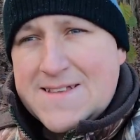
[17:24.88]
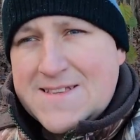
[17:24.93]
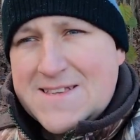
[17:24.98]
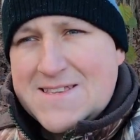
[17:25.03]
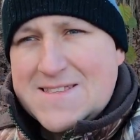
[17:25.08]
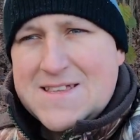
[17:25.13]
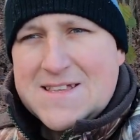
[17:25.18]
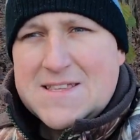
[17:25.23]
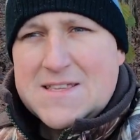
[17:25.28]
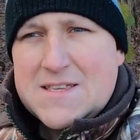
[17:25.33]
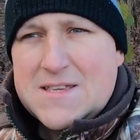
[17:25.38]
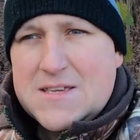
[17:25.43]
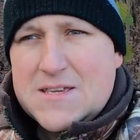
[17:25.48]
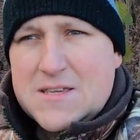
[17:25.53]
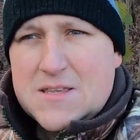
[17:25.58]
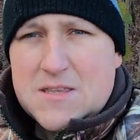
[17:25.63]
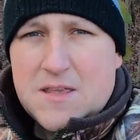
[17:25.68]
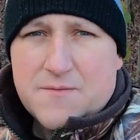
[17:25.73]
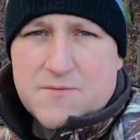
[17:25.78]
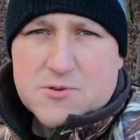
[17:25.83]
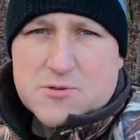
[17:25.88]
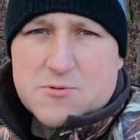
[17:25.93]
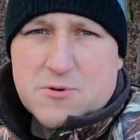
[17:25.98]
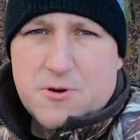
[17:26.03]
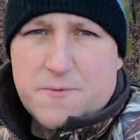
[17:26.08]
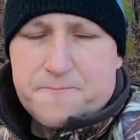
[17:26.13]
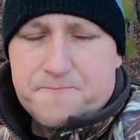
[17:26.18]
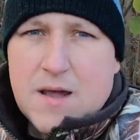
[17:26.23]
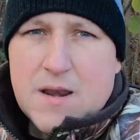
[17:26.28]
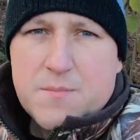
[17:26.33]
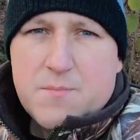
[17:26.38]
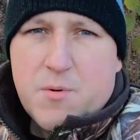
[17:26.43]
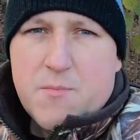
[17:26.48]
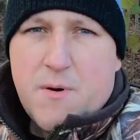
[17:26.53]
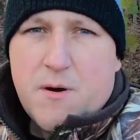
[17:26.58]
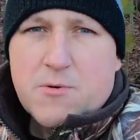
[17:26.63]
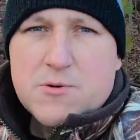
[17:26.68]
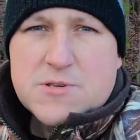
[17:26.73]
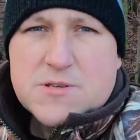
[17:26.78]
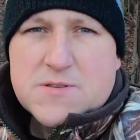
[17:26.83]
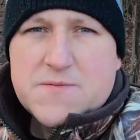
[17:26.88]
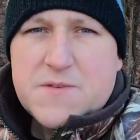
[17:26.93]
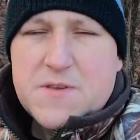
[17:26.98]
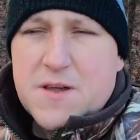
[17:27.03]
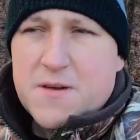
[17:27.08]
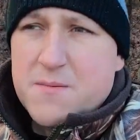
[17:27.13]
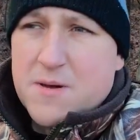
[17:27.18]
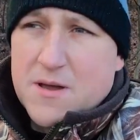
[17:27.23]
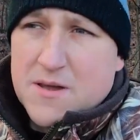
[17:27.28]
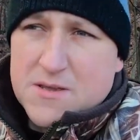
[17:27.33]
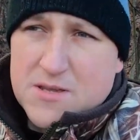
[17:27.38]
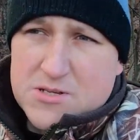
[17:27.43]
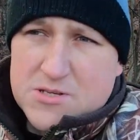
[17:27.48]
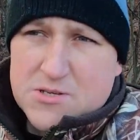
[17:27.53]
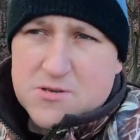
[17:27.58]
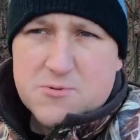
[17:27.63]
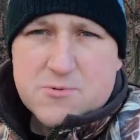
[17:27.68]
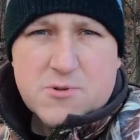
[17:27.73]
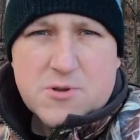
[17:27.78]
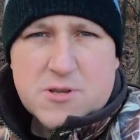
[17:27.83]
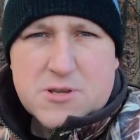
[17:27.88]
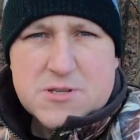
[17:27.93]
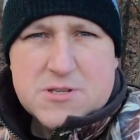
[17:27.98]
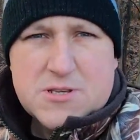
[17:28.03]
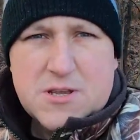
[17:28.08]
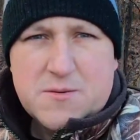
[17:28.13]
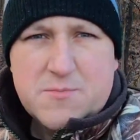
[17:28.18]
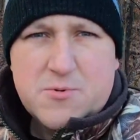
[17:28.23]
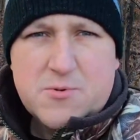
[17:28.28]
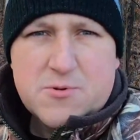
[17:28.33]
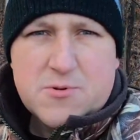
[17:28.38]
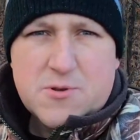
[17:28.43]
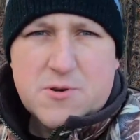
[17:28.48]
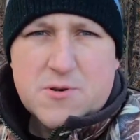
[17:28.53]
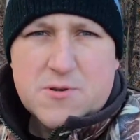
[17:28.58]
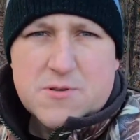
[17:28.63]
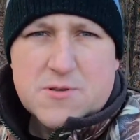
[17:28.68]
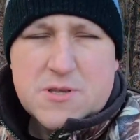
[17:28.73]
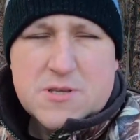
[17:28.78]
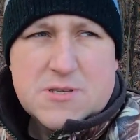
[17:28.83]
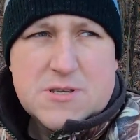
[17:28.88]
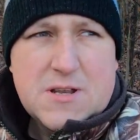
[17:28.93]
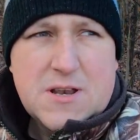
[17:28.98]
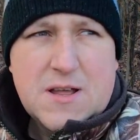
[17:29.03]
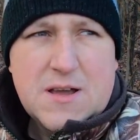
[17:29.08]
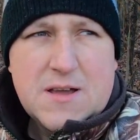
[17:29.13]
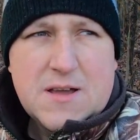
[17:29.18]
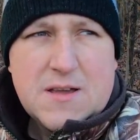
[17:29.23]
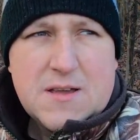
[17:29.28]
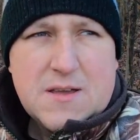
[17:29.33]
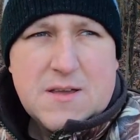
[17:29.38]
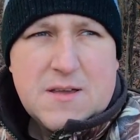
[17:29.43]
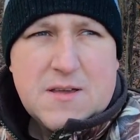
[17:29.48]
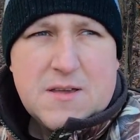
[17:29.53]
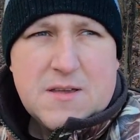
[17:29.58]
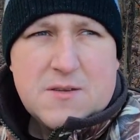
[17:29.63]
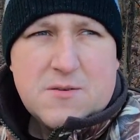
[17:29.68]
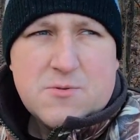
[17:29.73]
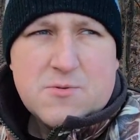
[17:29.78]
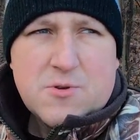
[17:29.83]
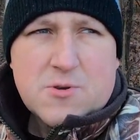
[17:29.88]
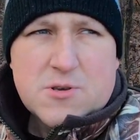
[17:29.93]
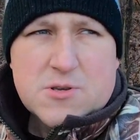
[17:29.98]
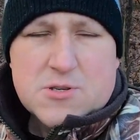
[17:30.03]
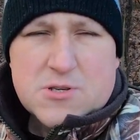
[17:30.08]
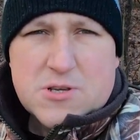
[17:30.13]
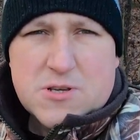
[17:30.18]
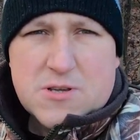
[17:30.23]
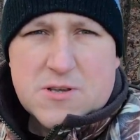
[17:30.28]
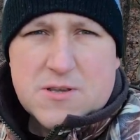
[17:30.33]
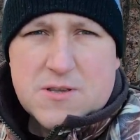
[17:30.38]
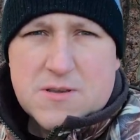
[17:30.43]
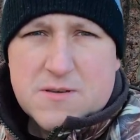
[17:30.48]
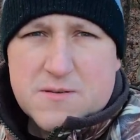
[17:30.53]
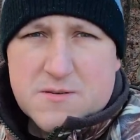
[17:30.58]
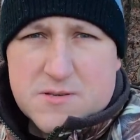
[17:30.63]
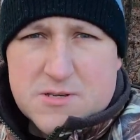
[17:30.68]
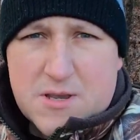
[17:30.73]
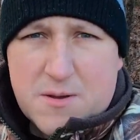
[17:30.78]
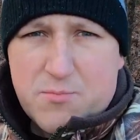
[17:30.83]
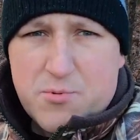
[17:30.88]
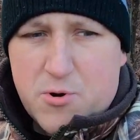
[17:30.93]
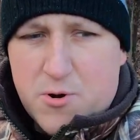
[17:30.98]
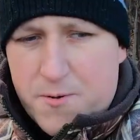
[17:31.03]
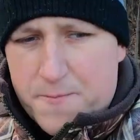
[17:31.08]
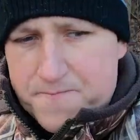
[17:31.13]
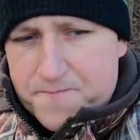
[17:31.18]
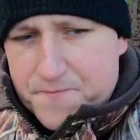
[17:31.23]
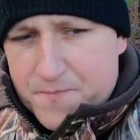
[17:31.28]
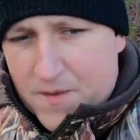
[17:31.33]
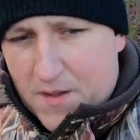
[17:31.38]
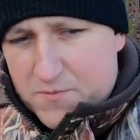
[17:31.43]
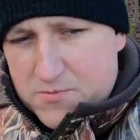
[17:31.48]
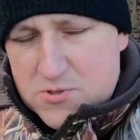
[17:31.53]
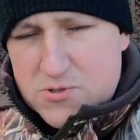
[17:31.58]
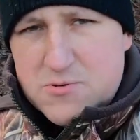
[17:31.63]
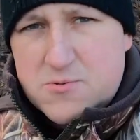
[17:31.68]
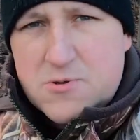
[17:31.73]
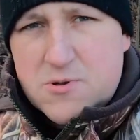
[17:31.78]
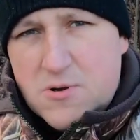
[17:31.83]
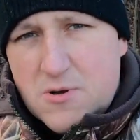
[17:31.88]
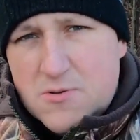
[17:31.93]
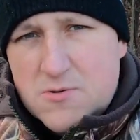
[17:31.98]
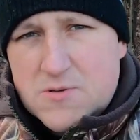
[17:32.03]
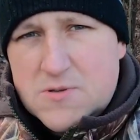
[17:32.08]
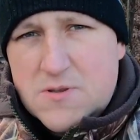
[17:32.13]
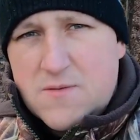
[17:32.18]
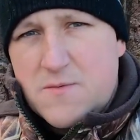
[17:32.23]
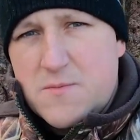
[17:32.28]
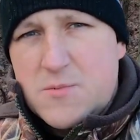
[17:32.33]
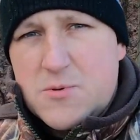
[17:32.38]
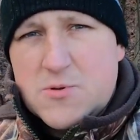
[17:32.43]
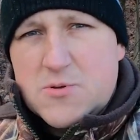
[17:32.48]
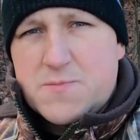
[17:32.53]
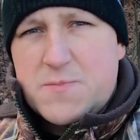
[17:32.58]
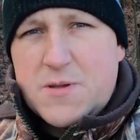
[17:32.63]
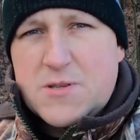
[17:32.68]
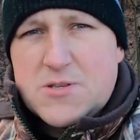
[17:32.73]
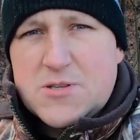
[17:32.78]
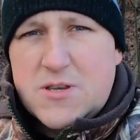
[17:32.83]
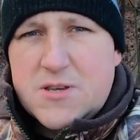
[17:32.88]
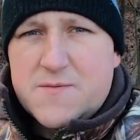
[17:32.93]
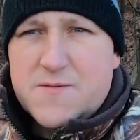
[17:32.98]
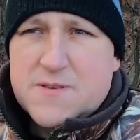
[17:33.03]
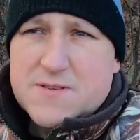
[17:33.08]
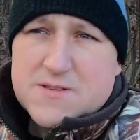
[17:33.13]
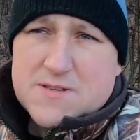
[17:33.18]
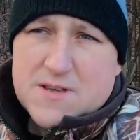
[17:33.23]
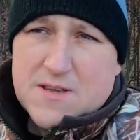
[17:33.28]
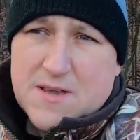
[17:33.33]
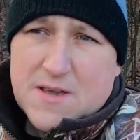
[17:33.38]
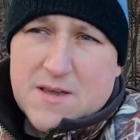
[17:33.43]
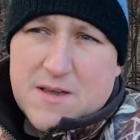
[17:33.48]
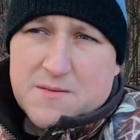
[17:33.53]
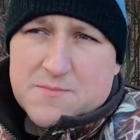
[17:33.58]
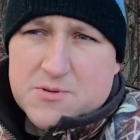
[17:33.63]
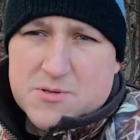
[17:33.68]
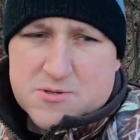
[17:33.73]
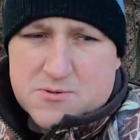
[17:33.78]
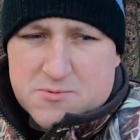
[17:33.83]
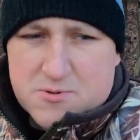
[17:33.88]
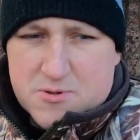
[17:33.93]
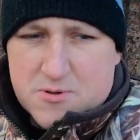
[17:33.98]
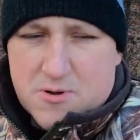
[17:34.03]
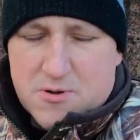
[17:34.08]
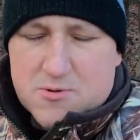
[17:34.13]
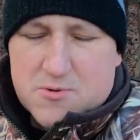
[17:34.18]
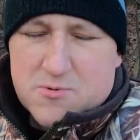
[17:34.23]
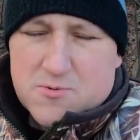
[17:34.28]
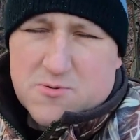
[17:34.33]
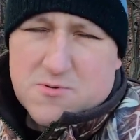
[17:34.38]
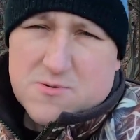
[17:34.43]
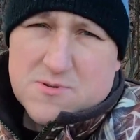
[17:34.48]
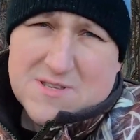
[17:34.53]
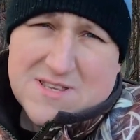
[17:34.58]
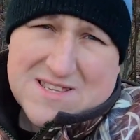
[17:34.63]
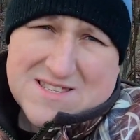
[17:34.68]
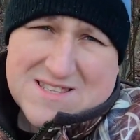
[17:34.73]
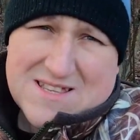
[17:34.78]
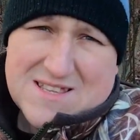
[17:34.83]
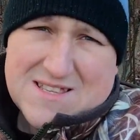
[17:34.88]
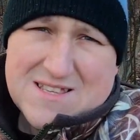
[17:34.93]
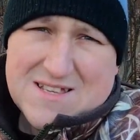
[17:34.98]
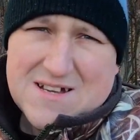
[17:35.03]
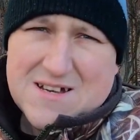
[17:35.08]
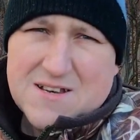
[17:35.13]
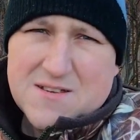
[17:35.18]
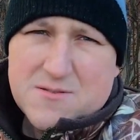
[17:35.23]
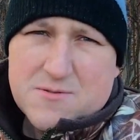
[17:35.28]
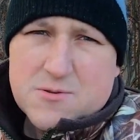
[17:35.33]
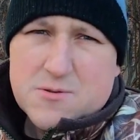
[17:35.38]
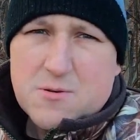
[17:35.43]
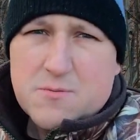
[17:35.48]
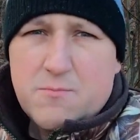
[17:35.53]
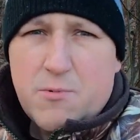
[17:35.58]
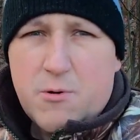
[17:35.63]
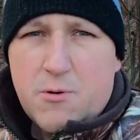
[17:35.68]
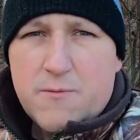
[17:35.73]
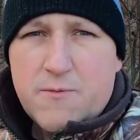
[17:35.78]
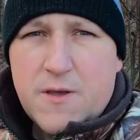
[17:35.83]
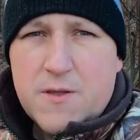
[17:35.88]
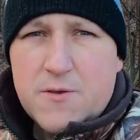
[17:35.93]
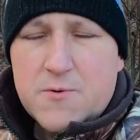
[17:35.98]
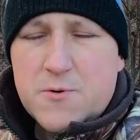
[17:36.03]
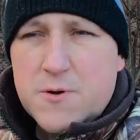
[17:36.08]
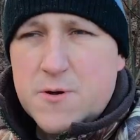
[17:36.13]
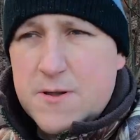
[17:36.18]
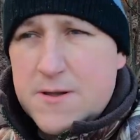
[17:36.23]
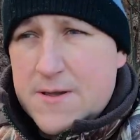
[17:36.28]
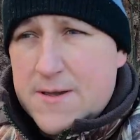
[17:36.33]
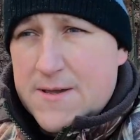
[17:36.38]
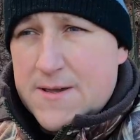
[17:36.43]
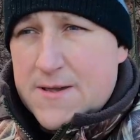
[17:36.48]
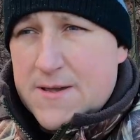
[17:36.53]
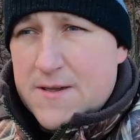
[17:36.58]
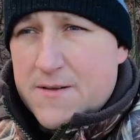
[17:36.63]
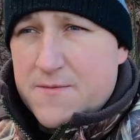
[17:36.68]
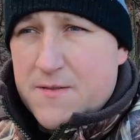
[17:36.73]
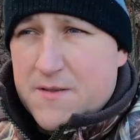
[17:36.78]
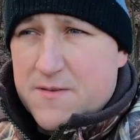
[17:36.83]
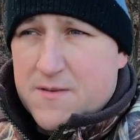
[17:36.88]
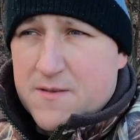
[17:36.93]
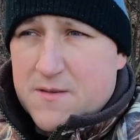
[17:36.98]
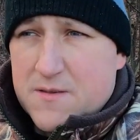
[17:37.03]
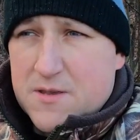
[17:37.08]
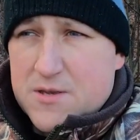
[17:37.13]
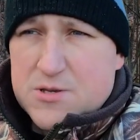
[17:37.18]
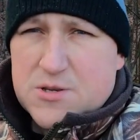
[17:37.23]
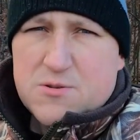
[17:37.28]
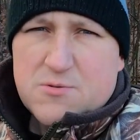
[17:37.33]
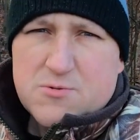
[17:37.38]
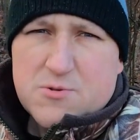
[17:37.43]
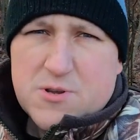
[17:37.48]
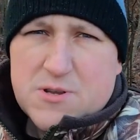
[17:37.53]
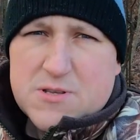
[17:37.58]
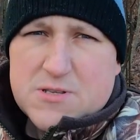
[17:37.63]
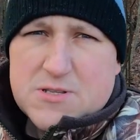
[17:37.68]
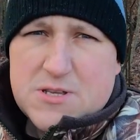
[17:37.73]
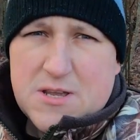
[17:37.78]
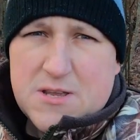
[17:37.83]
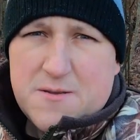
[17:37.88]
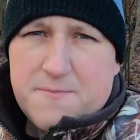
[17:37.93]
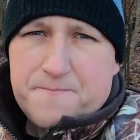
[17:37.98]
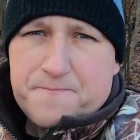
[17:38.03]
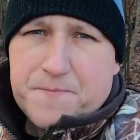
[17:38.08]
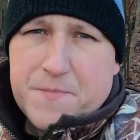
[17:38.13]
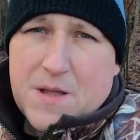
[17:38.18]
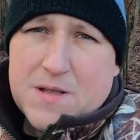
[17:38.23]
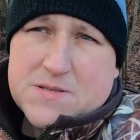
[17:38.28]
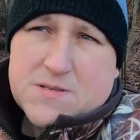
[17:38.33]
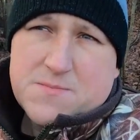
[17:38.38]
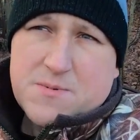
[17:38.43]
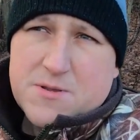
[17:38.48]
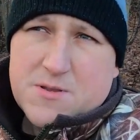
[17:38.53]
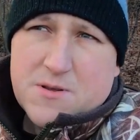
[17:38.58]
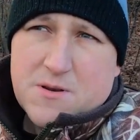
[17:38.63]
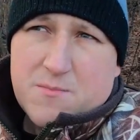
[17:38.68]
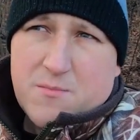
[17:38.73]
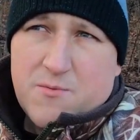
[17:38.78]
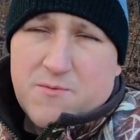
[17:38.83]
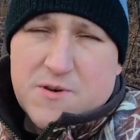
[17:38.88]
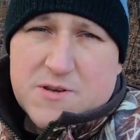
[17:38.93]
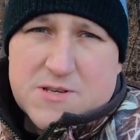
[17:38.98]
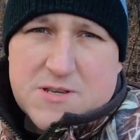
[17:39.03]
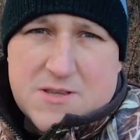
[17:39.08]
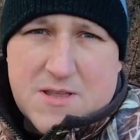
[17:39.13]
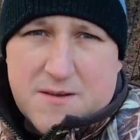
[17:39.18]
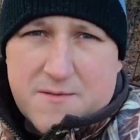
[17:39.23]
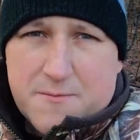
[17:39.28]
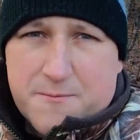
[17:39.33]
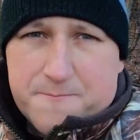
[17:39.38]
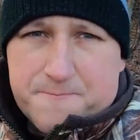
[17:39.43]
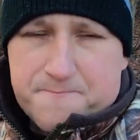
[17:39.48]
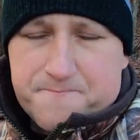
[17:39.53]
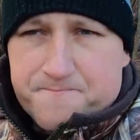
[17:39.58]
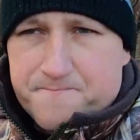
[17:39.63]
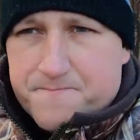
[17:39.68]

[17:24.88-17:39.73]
No niestety nie wyszło, ale pomału się zwijam. Jeszcze jutro jest dzień, bo jutro niedziela, jutro jeszcze ciepło, a w przyszłym tygodniu znowu minus 5-6, więc w przyszłym tygodniu niestety, ale już w połowieniu, więc jeszcze jutro jest dzień, a co będę robił właśnie nie wiem.